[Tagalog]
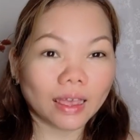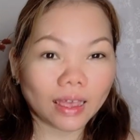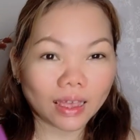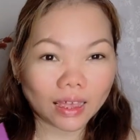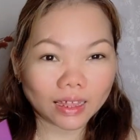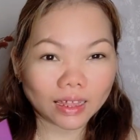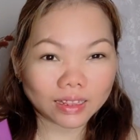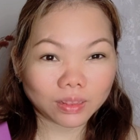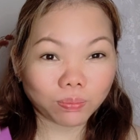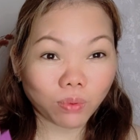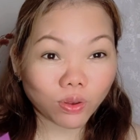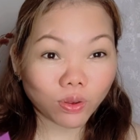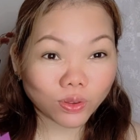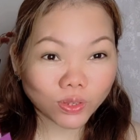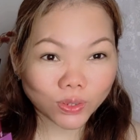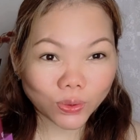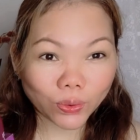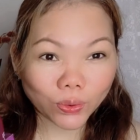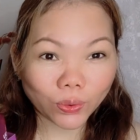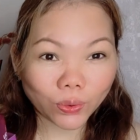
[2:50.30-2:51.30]
At
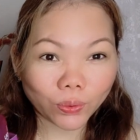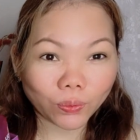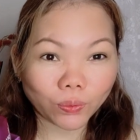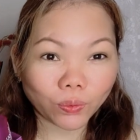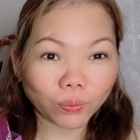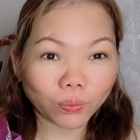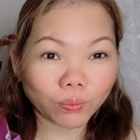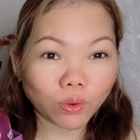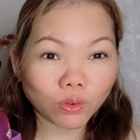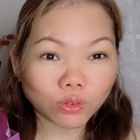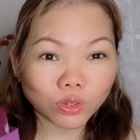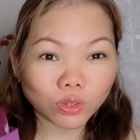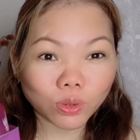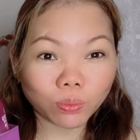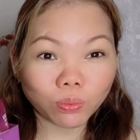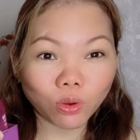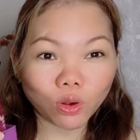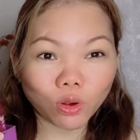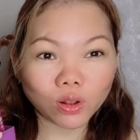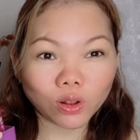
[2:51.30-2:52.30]
most of, most of
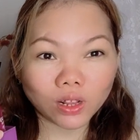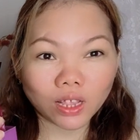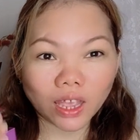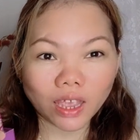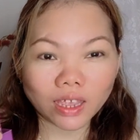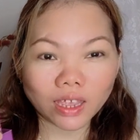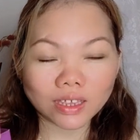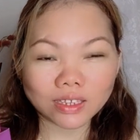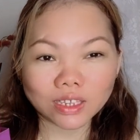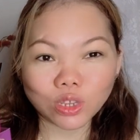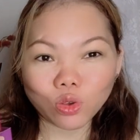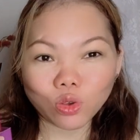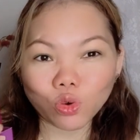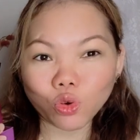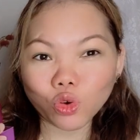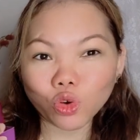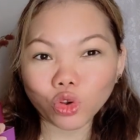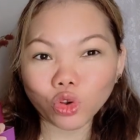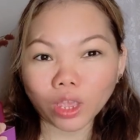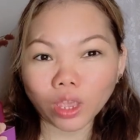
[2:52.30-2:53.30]
all guys,
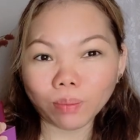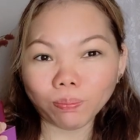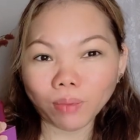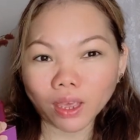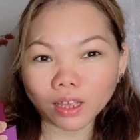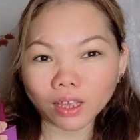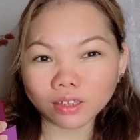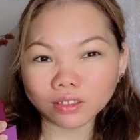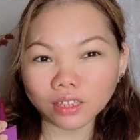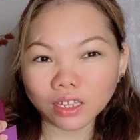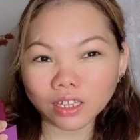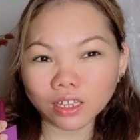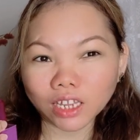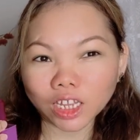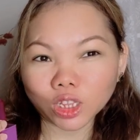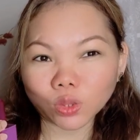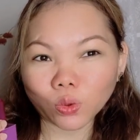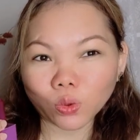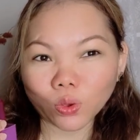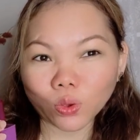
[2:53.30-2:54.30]
yung effect din
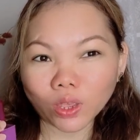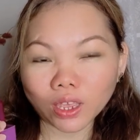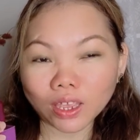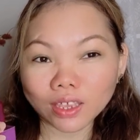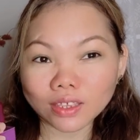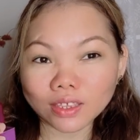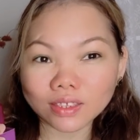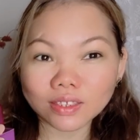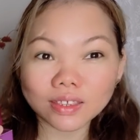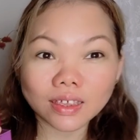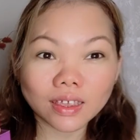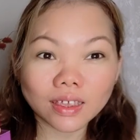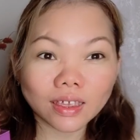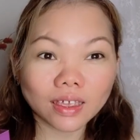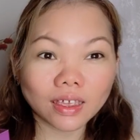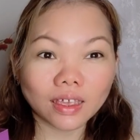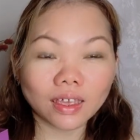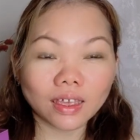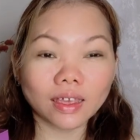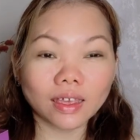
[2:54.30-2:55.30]
nito is
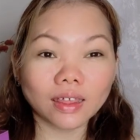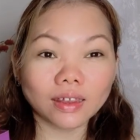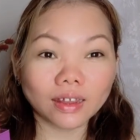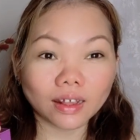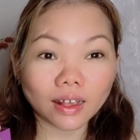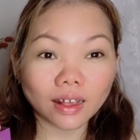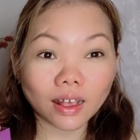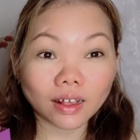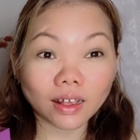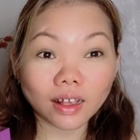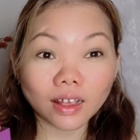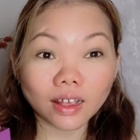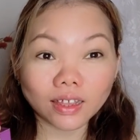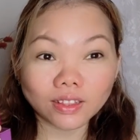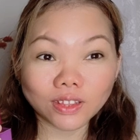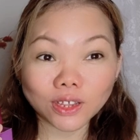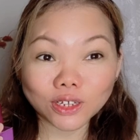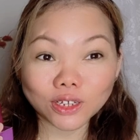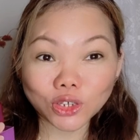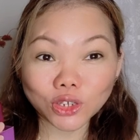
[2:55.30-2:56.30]

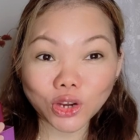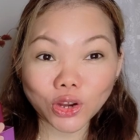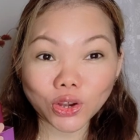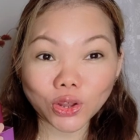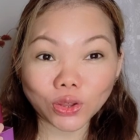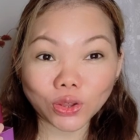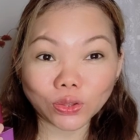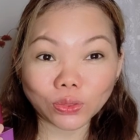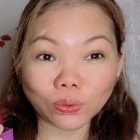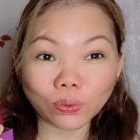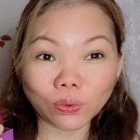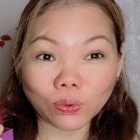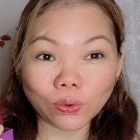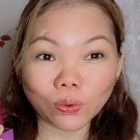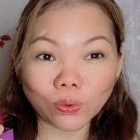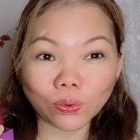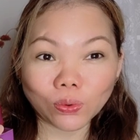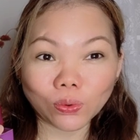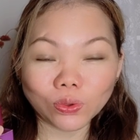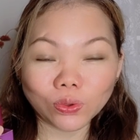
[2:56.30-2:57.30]
nakakaganda siya ng
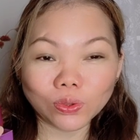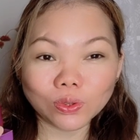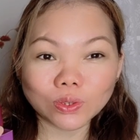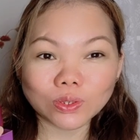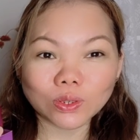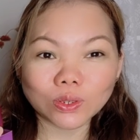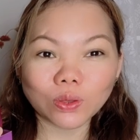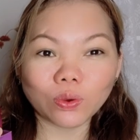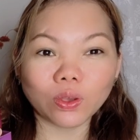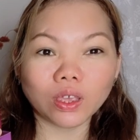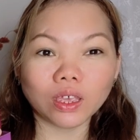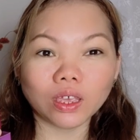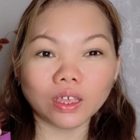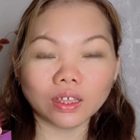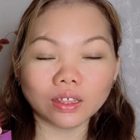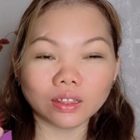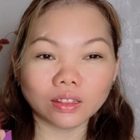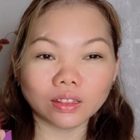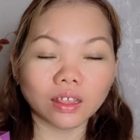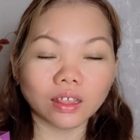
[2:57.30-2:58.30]
tulog. So,
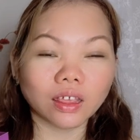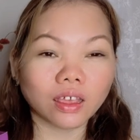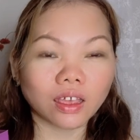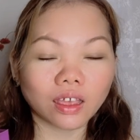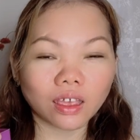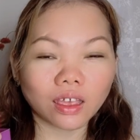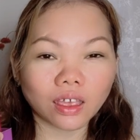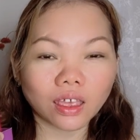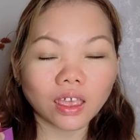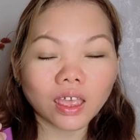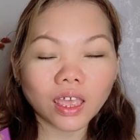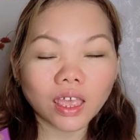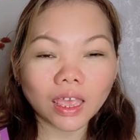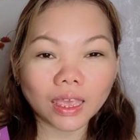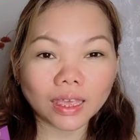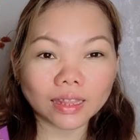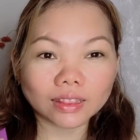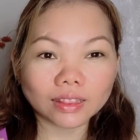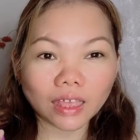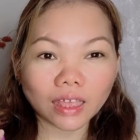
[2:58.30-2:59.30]
it, uh,
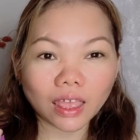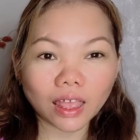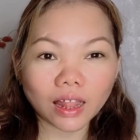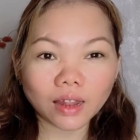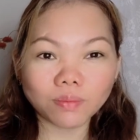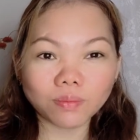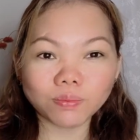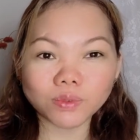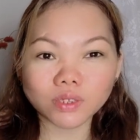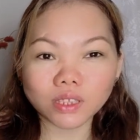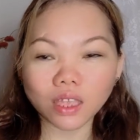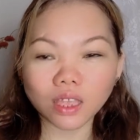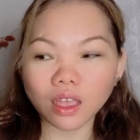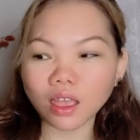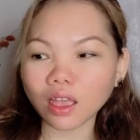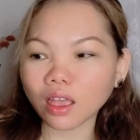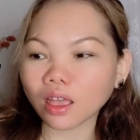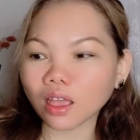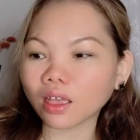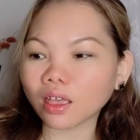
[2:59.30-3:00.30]
it helps
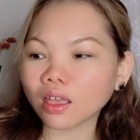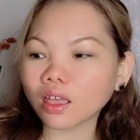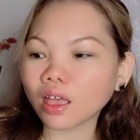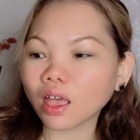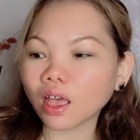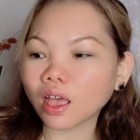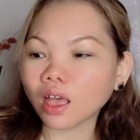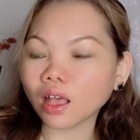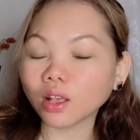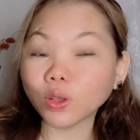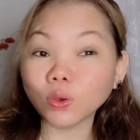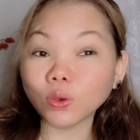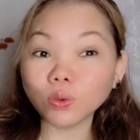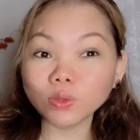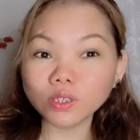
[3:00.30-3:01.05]
sa uh, good